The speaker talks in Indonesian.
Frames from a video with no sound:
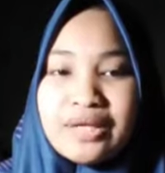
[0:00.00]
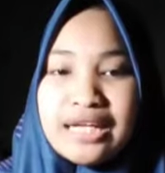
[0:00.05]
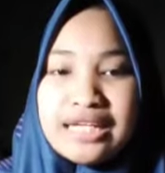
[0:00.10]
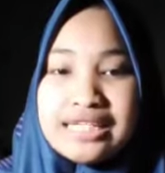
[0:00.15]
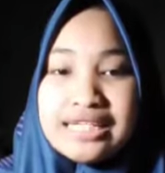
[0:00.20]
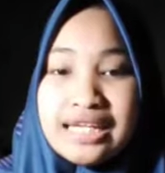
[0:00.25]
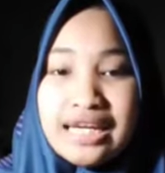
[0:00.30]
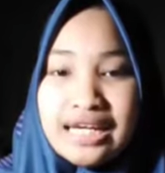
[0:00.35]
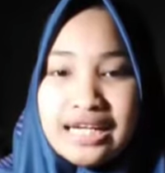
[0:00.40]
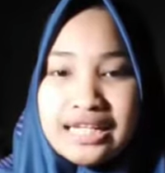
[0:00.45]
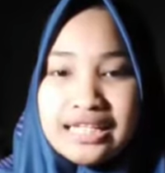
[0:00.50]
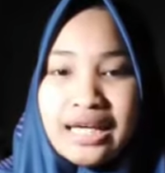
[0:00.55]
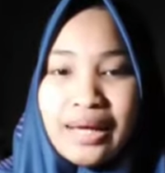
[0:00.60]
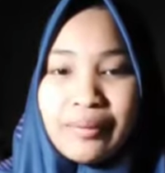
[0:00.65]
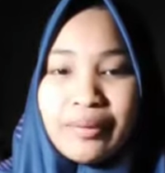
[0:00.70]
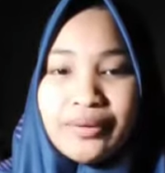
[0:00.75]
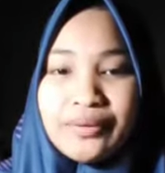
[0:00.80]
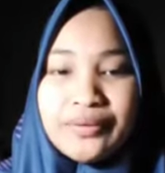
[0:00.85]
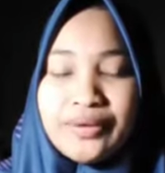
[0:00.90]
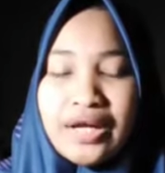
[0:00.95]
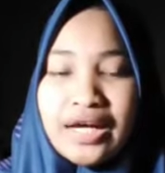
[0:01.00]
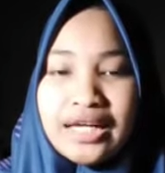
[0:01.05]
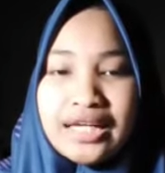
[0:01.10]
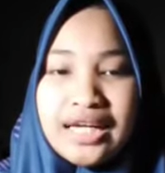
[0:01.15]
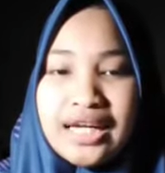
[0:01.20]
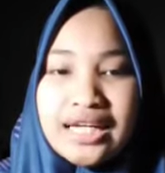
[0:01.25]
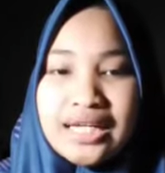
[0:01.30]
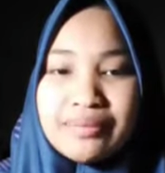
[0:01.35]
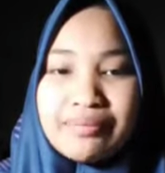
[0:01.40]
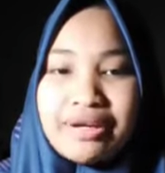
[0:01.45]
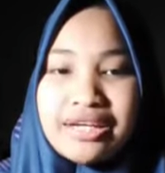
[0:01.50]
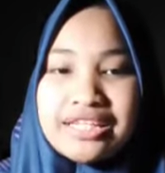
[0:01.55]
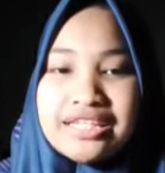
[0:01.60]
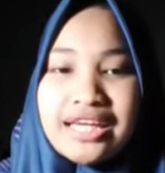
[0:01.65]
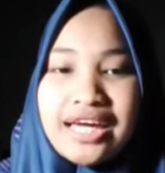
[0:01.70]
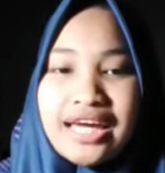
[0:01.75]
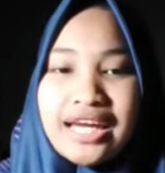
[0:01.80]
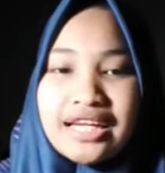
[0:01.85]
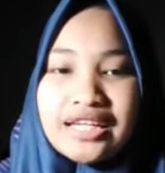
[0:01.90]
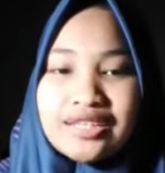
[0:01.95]
belajar yang menggunakan
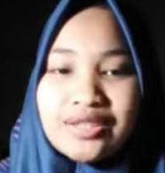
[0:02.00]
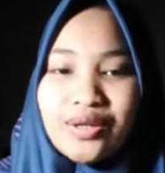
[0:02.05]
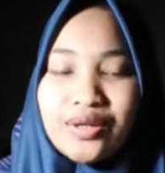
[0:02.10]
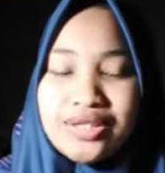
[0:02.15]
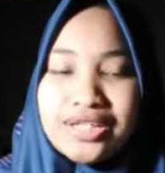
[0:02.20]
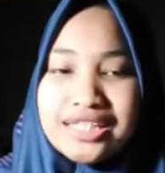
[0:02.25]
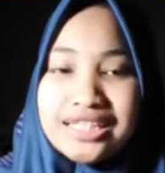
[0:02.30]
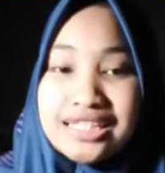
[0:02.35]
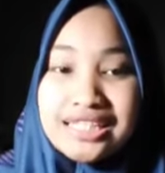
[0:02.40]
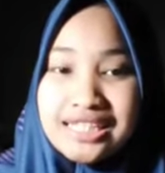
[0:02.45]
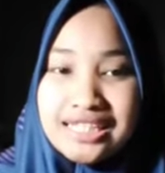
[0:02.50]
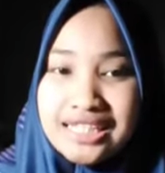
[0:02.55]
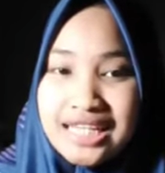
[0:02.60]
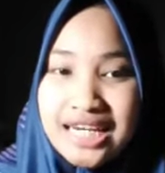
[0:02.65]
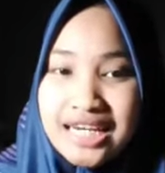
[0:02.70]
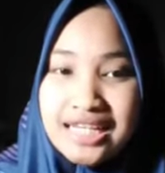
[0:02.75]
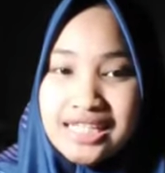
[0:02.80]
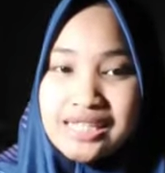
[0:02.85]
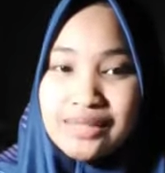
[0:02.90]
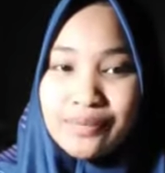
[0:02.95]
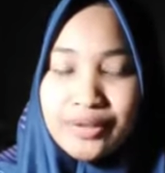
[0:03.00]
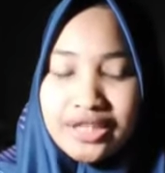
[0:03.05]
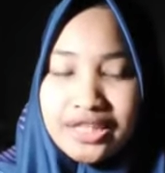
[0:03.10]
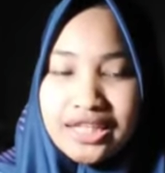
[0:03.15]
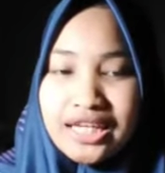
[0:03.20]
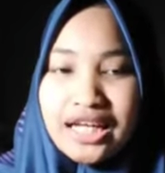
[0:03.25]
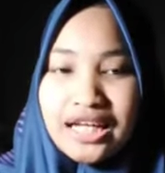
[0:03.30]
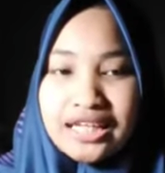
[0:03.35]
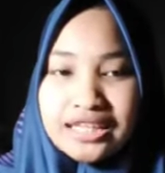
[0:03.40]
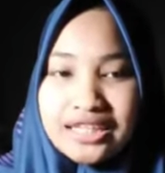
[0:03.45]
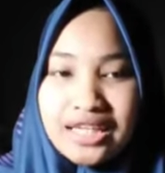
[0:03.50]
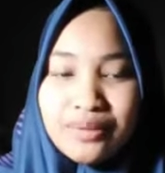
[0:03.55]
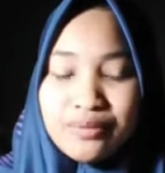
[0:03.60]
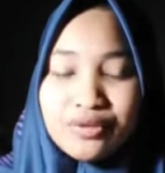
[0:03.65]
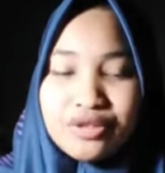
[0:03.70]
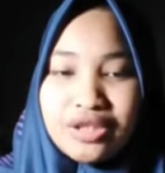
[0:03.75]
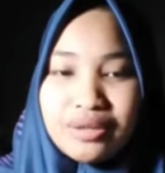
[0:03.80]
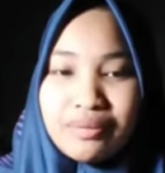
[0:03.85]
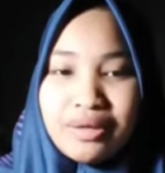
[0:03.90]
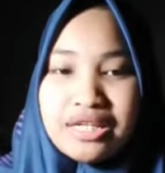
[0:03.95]
media elektronik digital seperti halnya
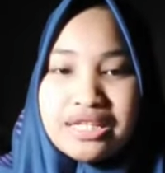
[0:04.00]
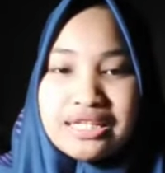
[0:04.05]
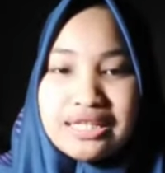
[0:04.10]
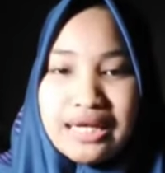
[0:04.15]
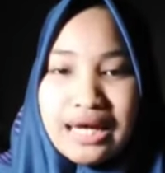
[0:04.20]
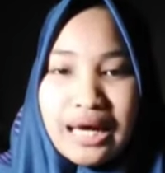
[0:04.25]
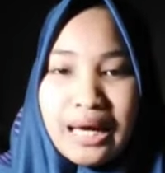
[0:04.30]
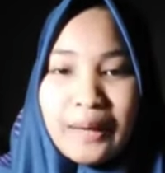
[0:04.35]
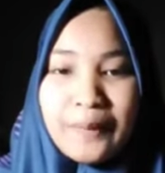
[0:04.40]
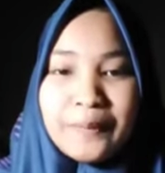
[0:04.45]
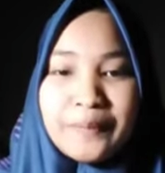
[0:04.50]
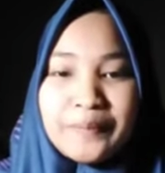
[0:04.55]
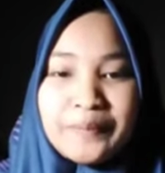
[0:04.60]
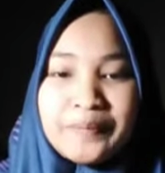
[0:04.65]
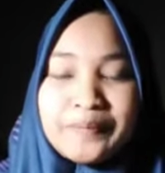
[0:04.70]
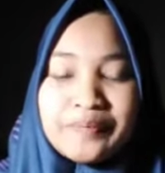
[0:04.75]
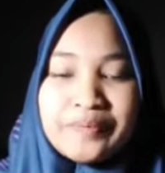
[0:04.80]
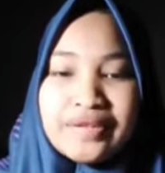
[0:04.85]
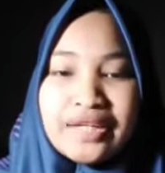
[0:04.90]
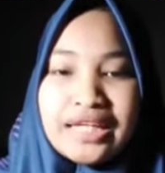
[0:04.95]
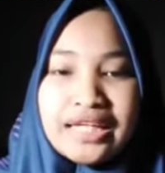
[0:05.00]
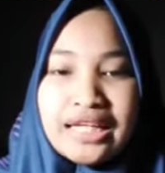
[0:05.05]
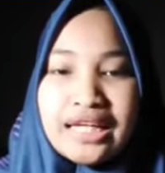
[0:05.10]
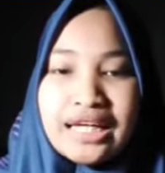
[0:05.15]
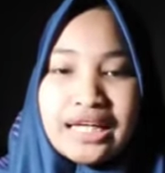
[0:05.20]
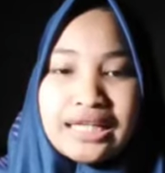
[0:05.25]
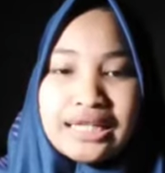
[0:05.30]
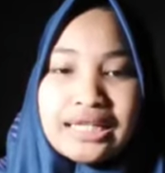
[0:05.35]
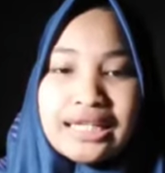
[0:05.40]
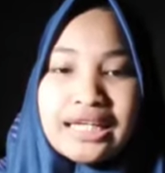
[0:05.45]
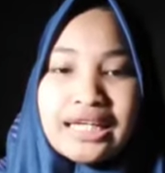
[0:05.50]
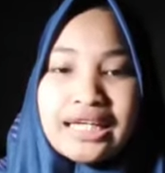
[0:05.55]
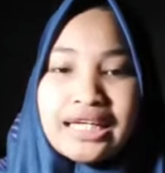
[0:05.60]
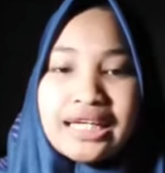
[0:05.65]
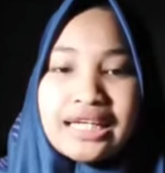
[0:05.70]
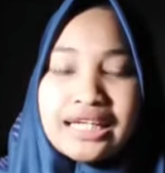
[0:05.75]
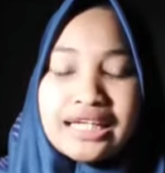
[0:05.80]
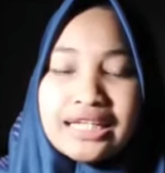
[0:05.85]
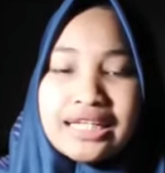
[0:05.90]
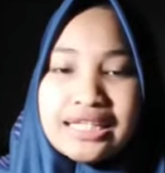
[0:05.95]
multimedia. Nah,
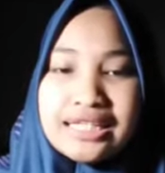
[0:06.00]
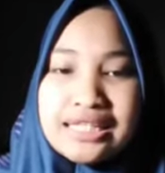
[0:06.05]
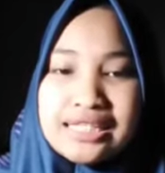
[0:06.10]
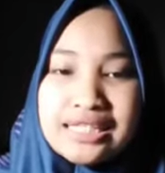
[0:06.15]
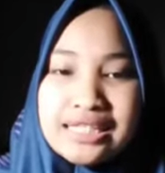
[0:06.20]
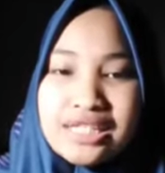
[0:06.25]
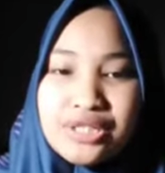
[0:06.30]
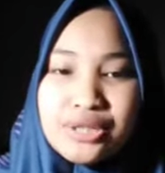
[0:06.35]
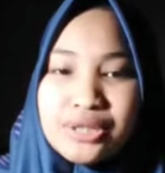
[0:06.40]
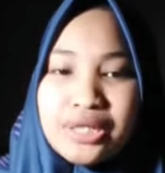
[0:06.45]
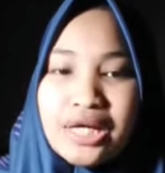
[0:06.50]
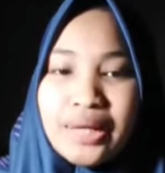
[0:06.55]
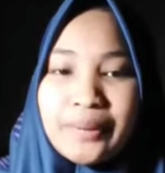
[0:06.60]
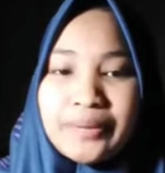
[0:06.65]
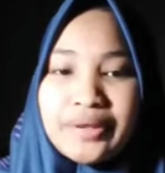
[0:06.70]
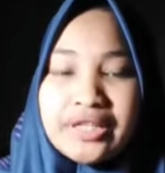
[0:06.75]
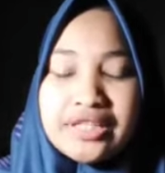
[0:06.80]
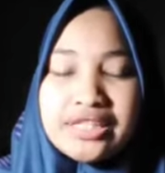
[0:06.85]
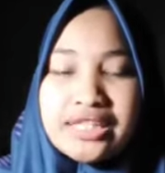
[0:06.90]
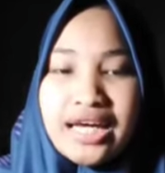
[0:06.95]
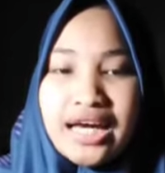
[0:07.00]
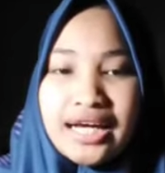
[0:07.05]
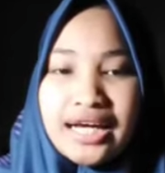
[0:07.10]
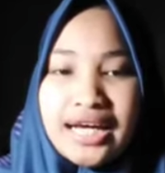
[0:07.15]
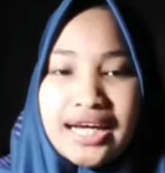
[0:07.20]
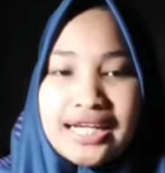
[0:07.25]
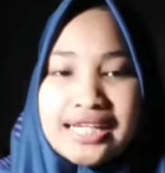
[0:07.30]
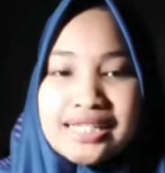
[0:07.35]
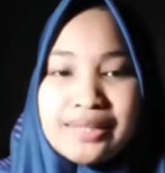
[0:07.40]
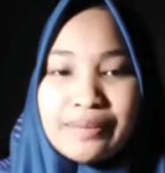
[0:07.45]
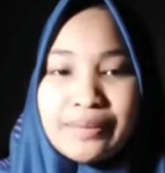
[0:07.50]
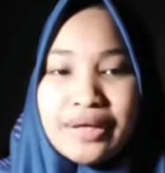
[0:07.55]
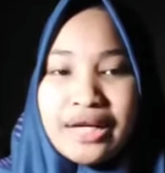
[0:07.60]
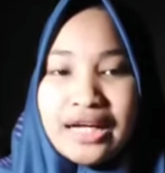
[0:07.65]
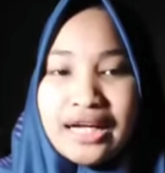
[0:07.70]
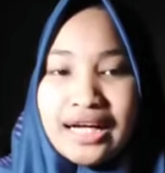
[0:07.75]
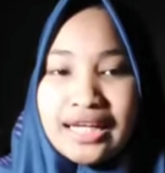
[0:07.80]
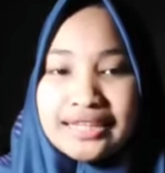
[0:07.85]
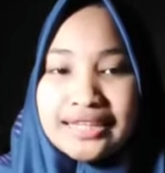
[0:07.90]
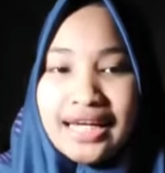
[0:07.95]
e-learning di sini juga menyediakan
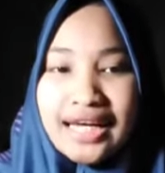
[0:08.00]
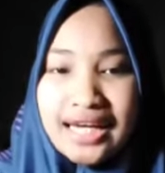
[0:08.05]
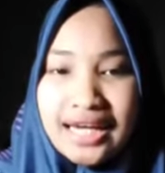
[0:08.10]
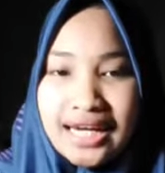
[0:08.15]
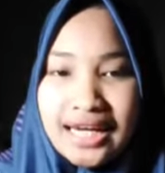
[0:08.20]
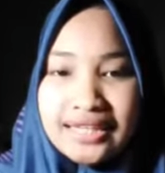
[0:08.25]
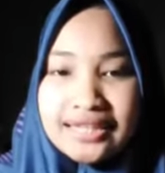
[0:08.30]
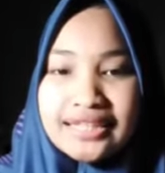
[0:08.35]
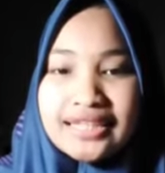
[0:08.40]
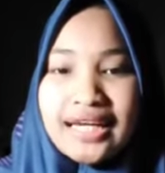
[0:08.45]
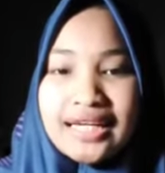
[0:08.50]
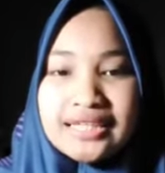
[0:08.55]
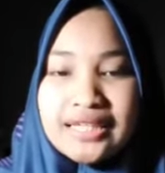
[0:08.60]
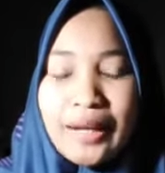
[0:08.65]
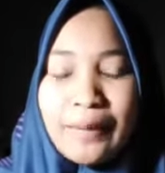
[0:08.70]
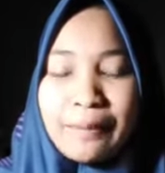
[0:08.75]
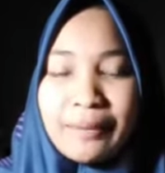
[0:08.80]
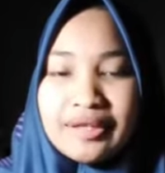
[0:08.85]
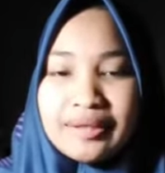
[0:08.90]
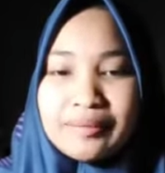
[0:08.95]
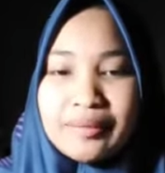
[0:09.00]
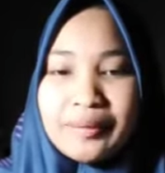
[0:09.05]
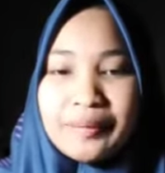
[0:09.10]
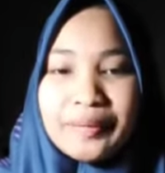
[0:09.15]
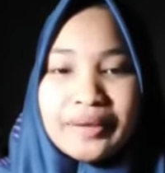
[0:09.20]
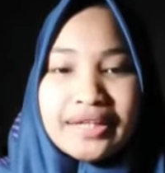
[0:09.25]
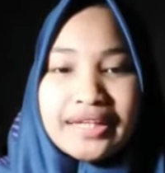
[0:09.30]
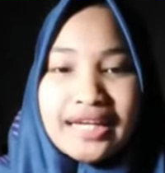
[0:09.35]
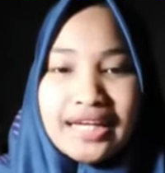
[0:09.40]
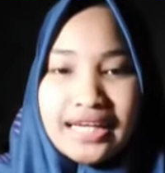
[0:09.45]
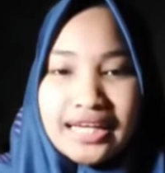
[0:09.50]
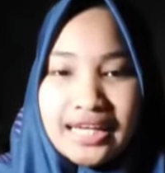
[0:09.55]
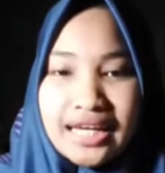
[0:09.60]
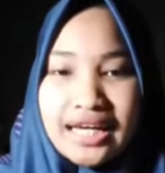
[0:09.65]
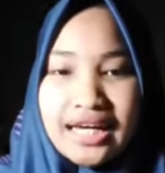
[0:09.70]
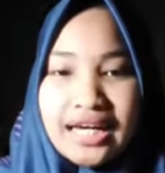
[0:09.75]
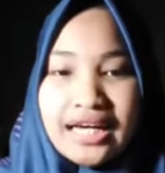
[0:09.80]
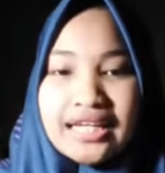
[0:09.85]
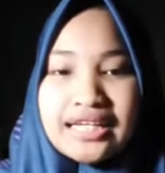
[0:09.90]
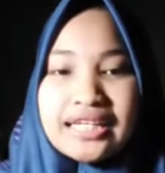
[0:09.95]
seperangkat alat yang dapat
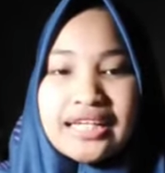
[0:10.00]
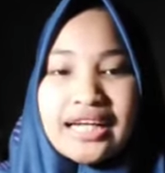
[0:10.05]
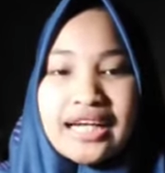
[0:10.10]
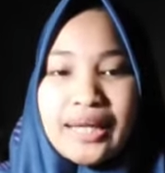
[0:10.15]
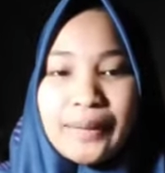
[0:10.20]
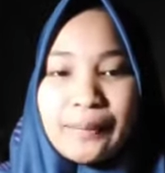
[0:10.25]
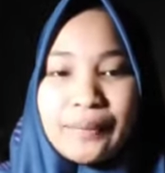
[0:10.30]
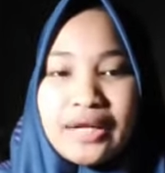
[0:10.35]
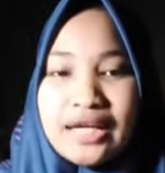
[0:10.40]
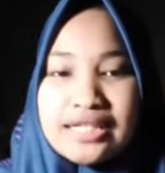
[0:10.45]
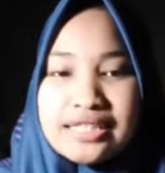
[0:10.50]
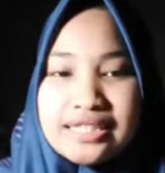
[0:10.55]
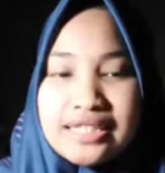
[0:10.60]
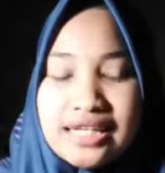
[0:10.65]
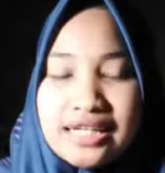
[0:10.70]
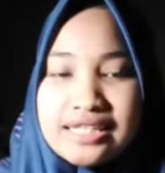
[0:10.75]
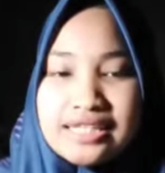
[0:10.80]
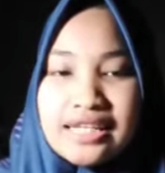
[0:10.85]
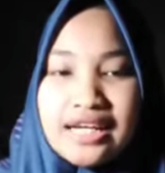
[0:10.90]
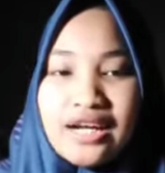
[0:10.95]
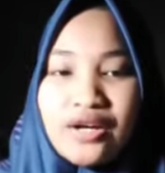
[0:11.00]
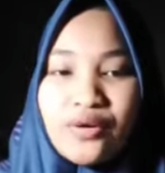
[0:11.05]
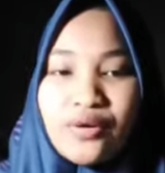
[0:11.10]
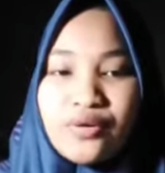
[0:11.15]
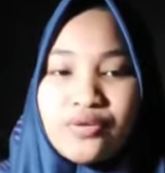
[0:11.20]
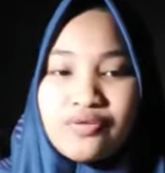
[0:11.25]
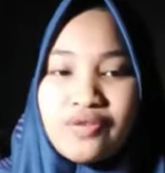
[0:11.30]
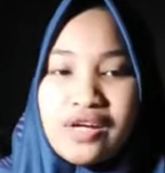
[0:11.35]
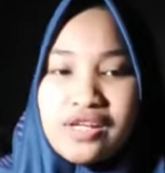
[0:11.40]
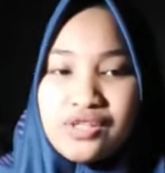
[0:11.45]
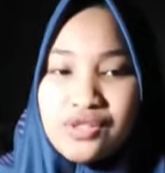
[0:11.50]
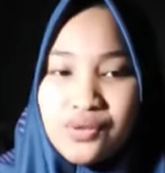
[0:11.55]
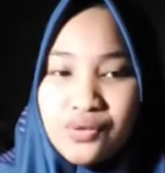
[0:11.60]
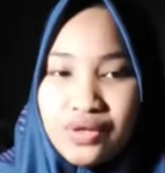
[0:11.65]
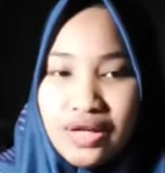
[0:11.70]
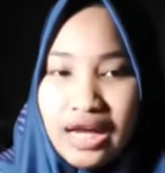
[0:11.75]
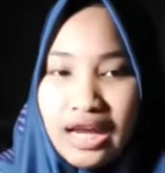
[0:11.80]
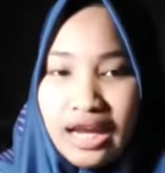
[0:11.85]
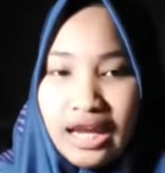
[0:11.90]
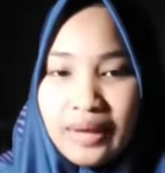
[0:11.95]
memperkaya nilai belajar secara
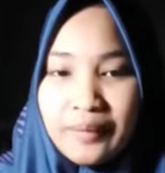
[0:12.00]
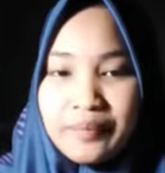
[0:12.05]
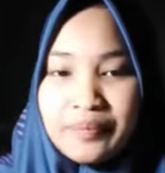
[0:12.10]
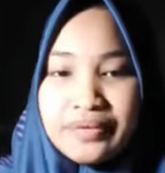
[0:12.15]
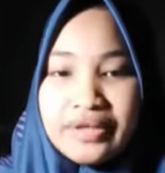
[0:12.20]
konvensional